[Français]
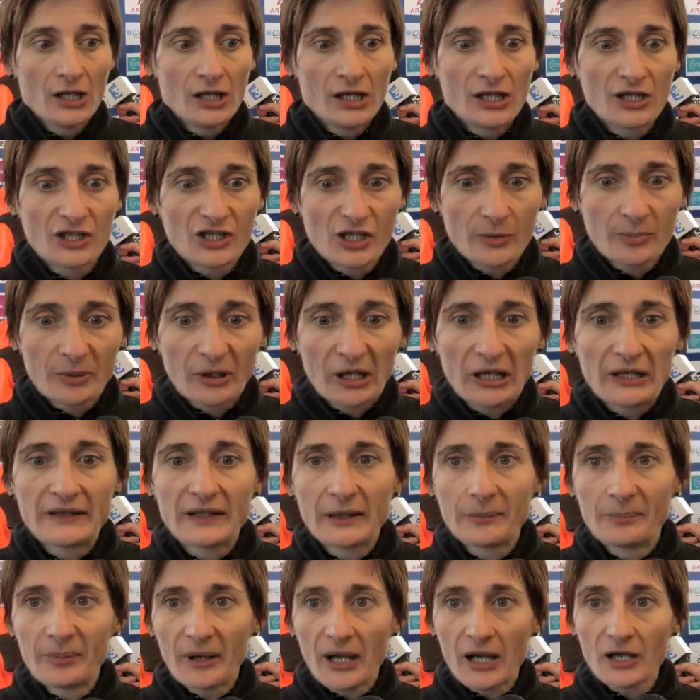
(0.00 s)
Et j'ai pris le
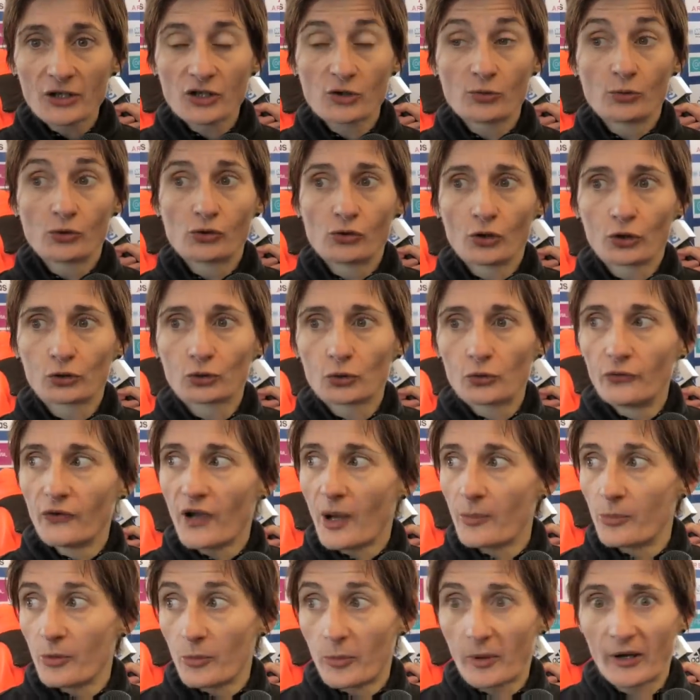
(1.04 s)
départ, je me suis
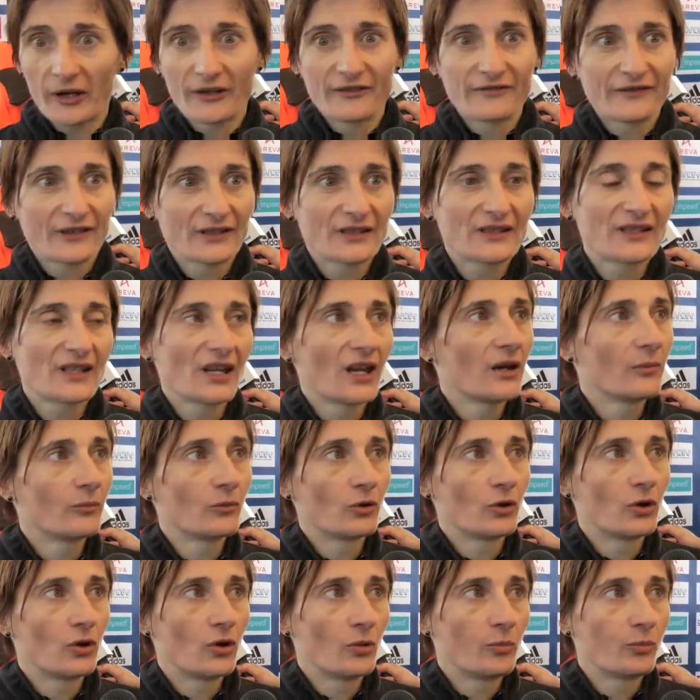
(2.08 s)
retrouvée à peu près
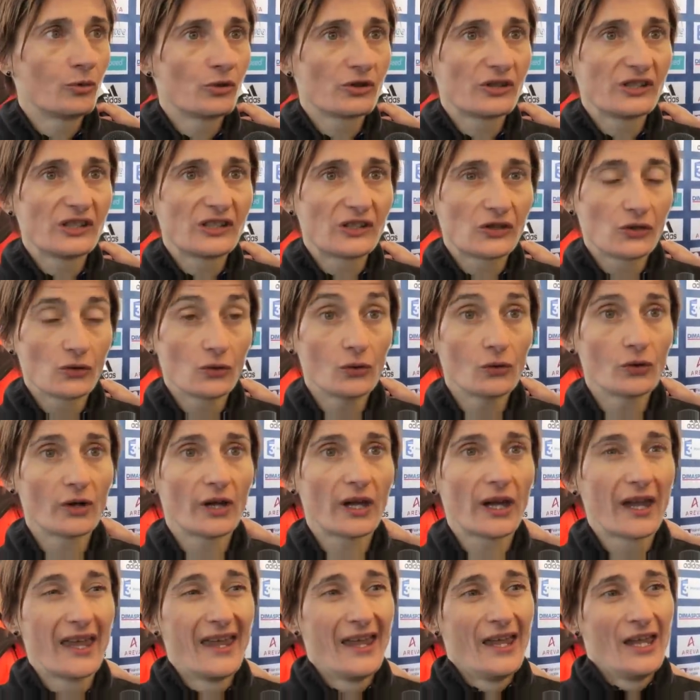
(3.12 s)
20e euh, position
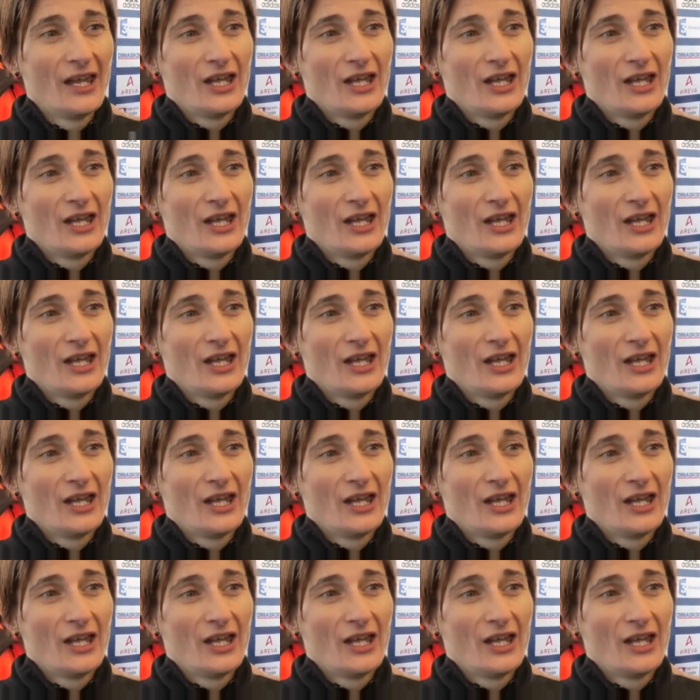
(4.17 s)
et,